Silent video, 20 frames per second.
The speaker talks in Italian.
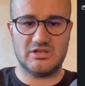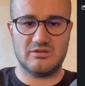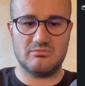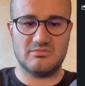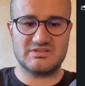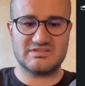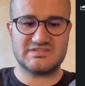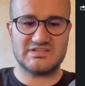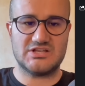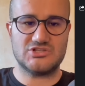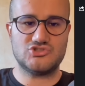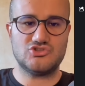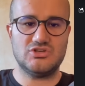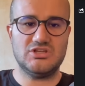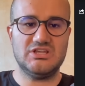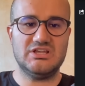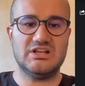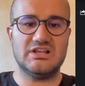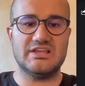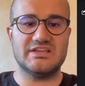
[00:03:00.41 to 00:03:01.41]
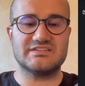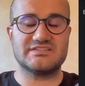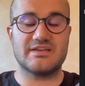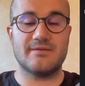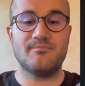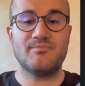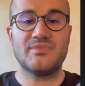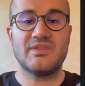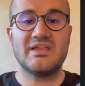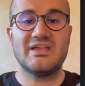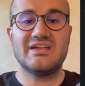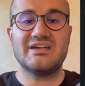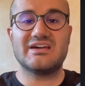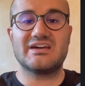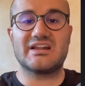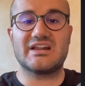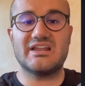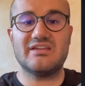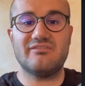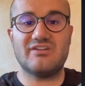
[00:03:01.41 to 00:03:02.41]
il messaggio in inglese,
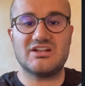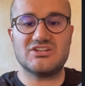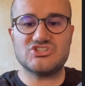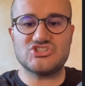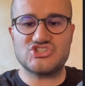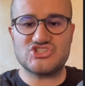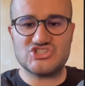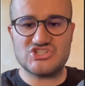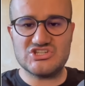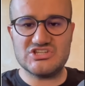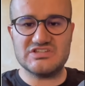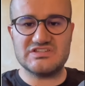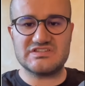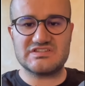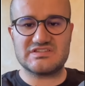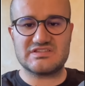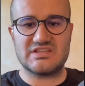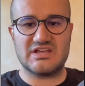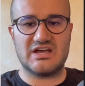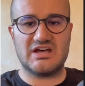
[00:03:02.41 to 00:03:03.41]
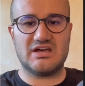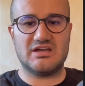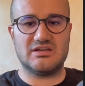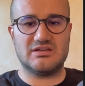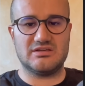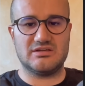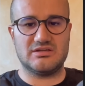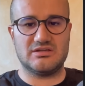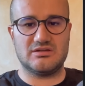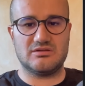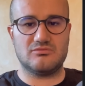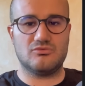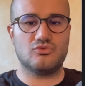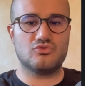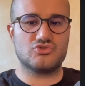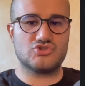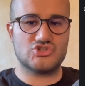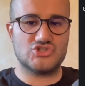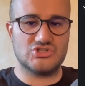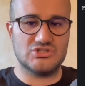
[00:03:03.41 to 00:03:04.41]
revanchista eh,
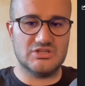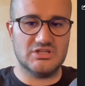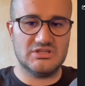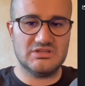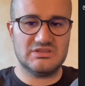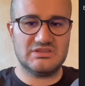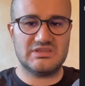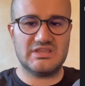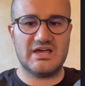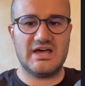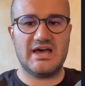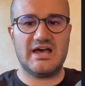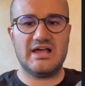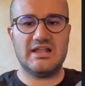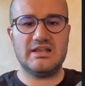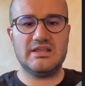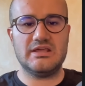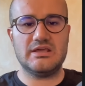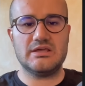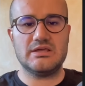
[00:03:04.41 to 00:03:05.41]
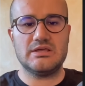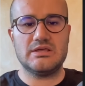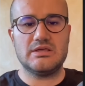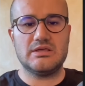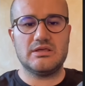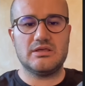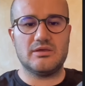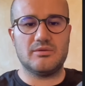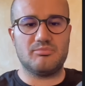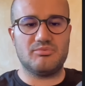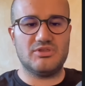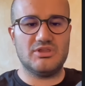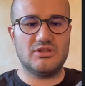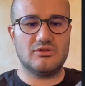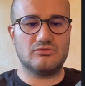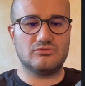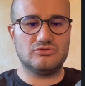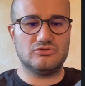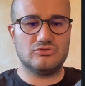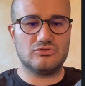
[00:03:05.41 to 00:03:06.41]
occidentale eh,
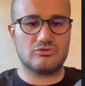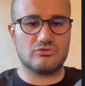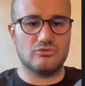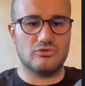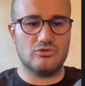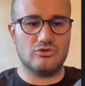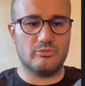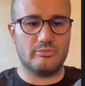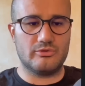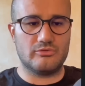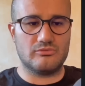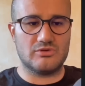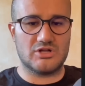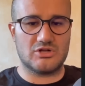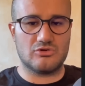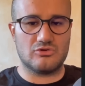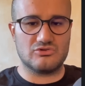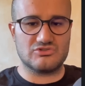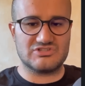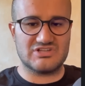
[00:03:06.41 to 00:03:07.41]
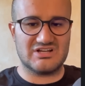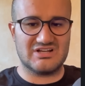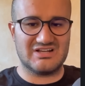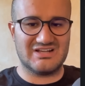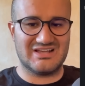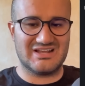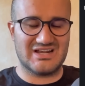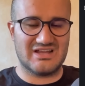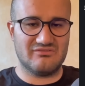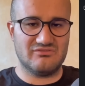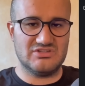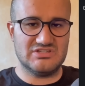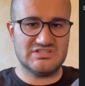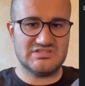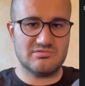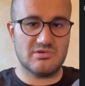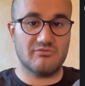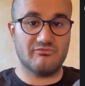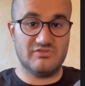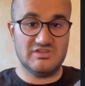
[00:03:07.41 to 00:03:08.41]
pieno di orgoglio per una cosa
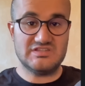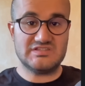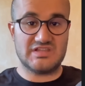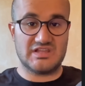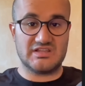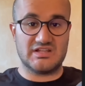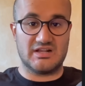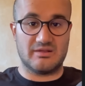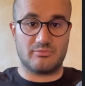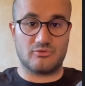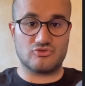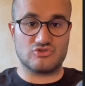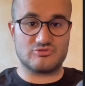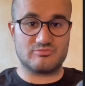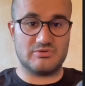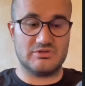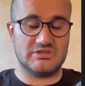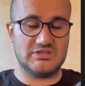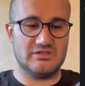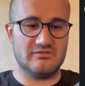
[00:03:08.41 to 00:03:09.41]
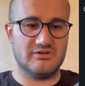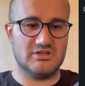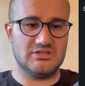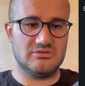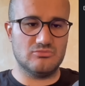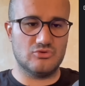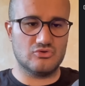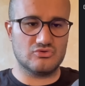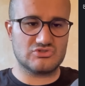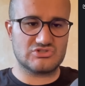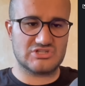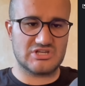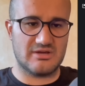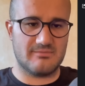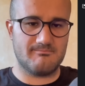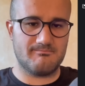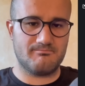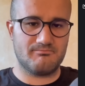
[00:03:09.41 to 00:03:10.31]
gravissima vista dalla prospettiva di Mosca.